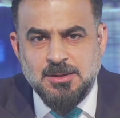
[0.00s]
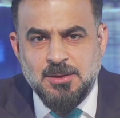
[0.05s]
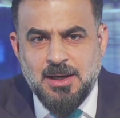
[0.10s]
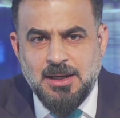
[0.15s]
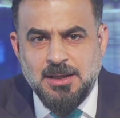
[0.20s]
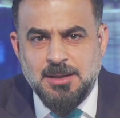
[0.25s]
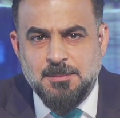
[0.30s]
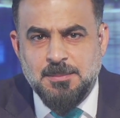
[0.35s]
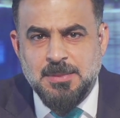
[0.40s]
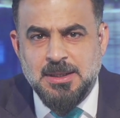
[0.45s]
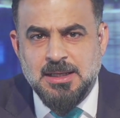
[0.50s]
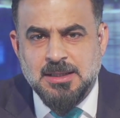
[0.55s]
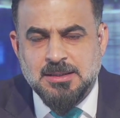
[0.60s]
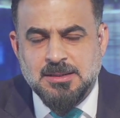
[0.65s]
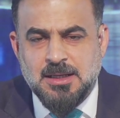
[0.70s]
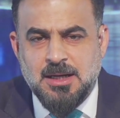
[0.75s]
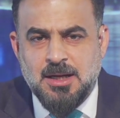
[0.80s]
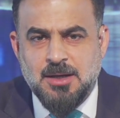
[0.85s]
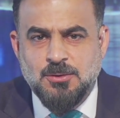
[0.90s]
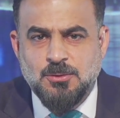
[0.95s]
وإحنا ببلد
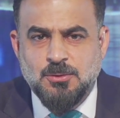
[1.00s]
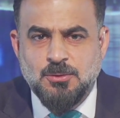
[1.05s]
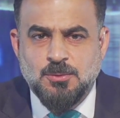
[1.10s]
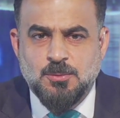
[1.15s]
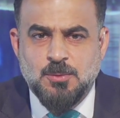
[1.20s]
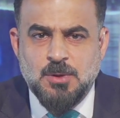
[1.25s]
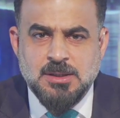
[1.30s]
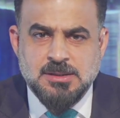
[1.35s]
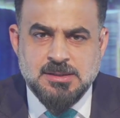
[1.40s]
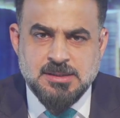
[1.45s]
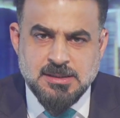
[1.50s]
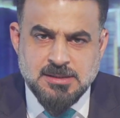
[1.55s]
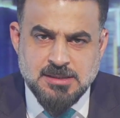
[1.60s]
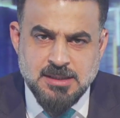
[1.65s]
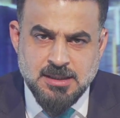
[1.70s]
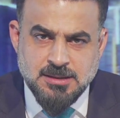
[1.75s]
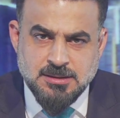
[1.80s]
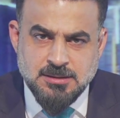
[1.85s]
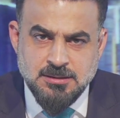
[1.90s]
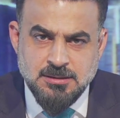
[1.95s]
قانون
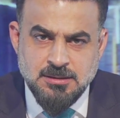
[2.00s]
ومؤسسات